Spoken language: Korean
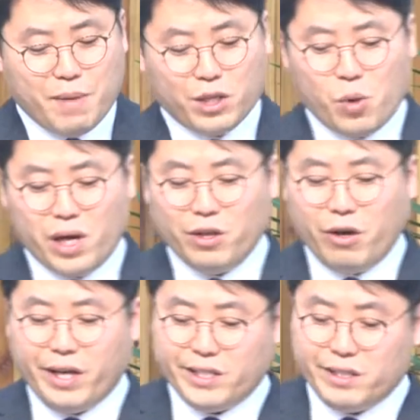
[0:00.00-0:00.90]
또한
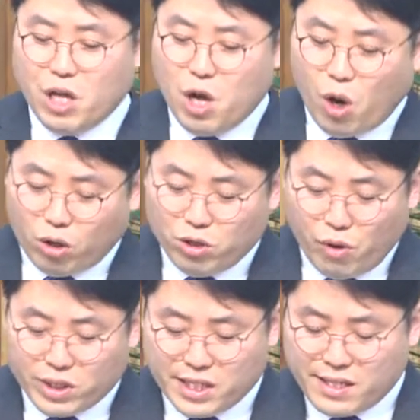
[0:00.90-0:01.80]
너희는
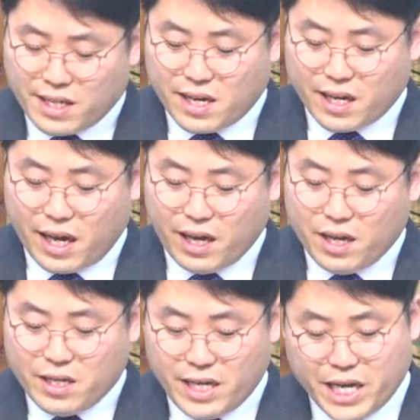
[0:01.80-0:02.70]
어두워진
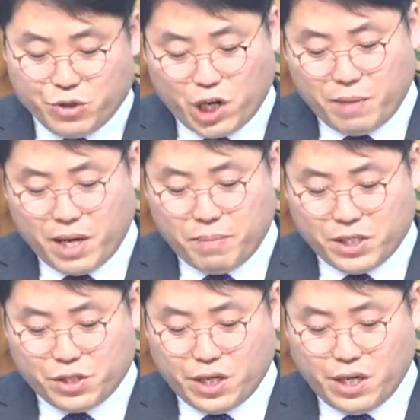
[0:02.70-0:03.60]
세상에 예수님의
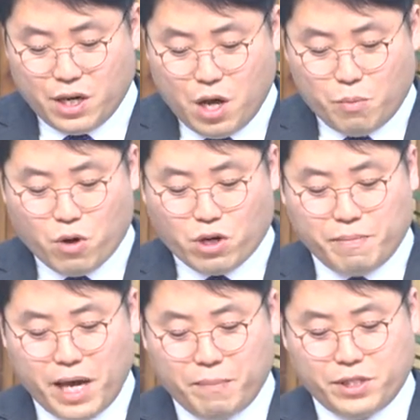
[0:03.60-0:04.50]
빛을
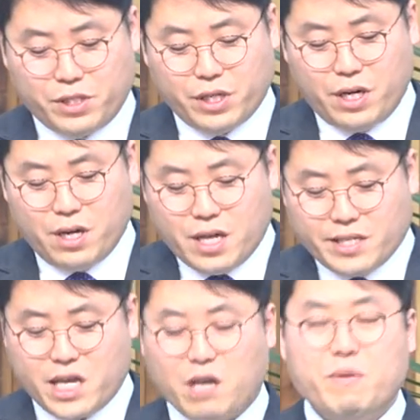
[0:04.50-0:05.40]
복음의 빛을
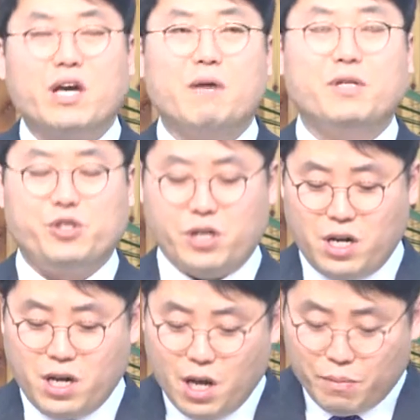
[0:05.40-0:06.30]
생명의 빛을
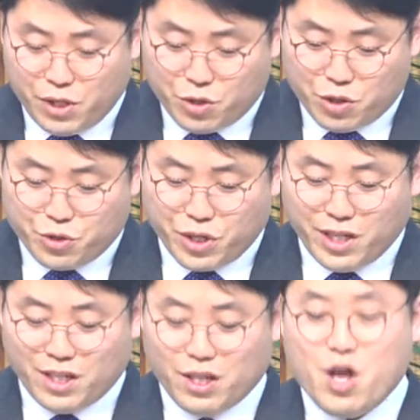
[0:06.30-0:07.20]
비출 수
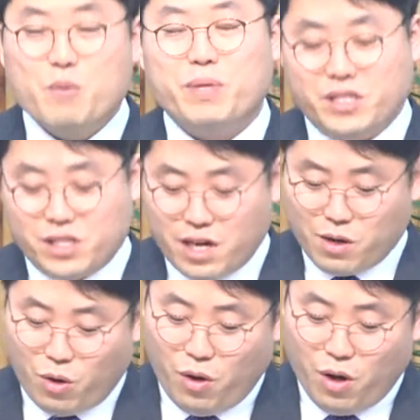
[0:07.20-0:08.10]
있는
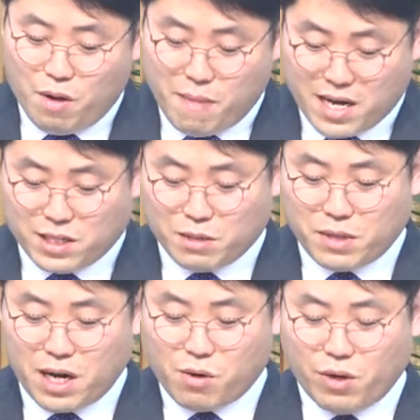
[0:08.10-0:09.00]
빛이라고 말씀을
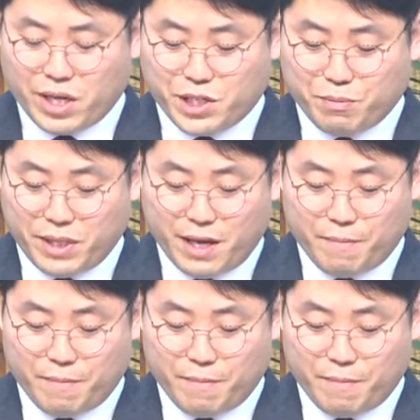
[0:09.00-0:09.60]
하고 계십니다.